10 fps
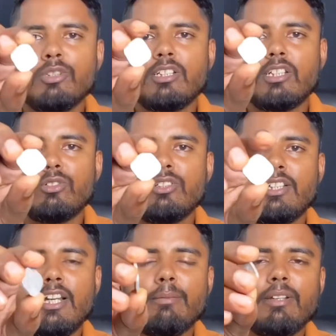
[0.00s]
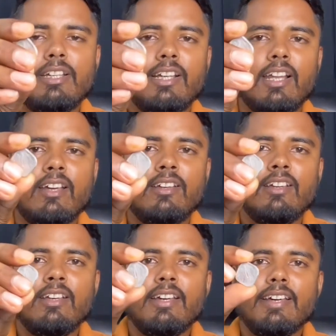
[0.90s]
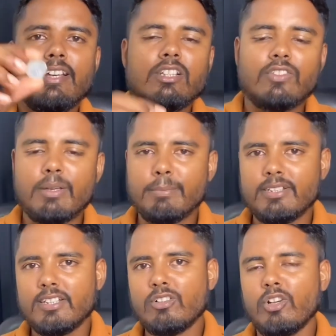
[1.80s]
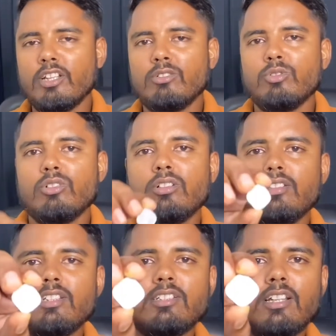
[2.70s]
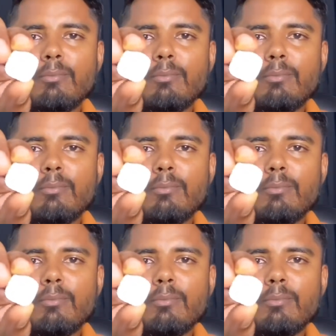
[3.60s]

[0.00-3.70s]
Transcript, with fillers: लोग देख सकते हो स्क्रीन पर ठीक है ना इस फाइव पैसे कॉइन को जस्ट